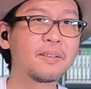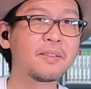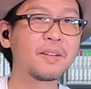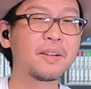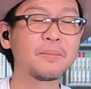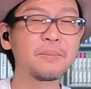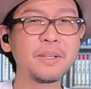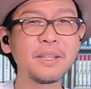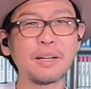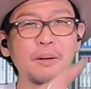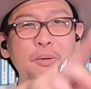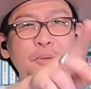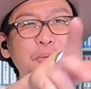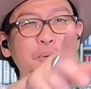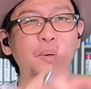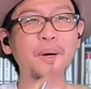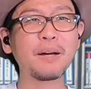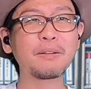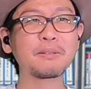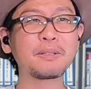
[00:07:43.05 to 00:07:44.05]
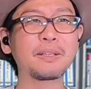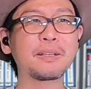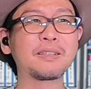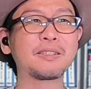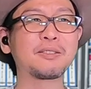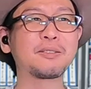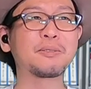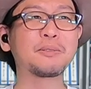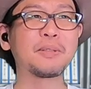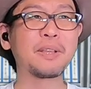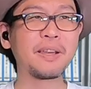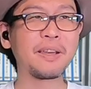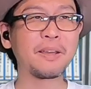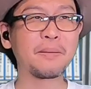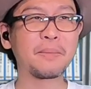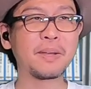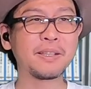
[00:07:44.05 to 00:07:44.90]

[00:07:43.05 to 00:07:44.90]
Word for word: なんか見たことはある気がするね、